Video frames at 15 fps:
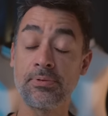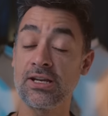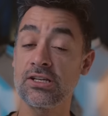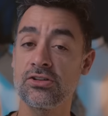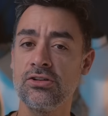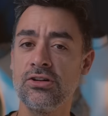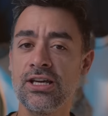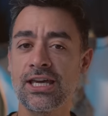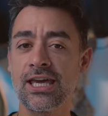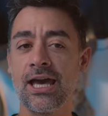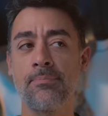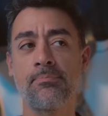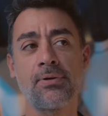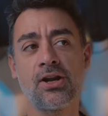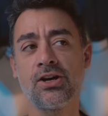persone che
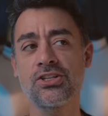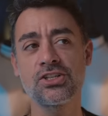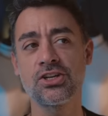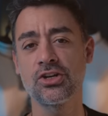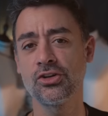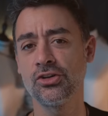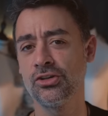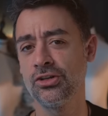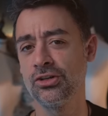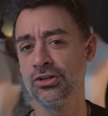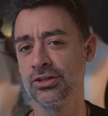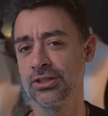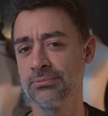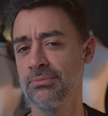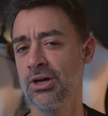
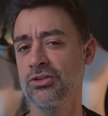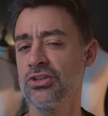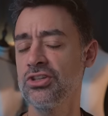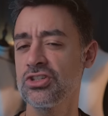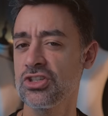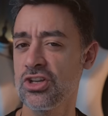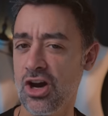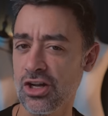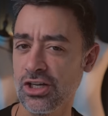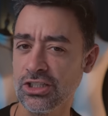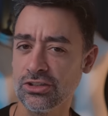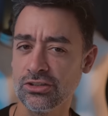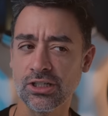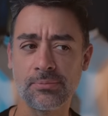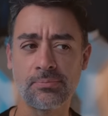approcciano in modo
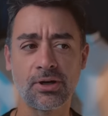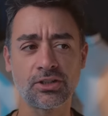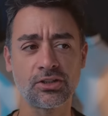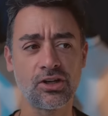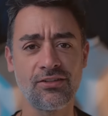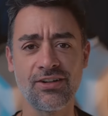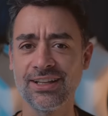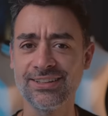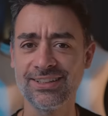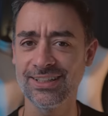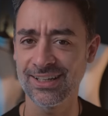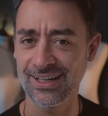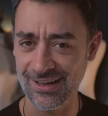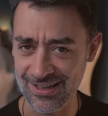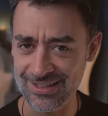insolito e portano
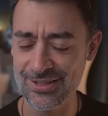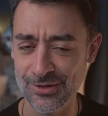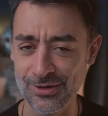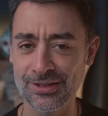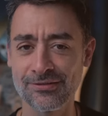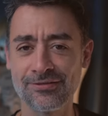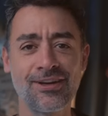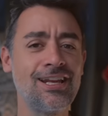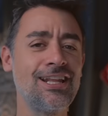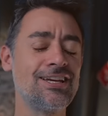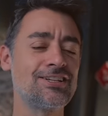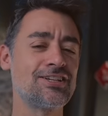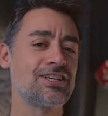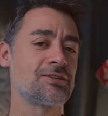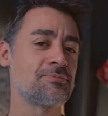avanti relazioni
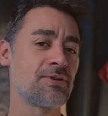infelici,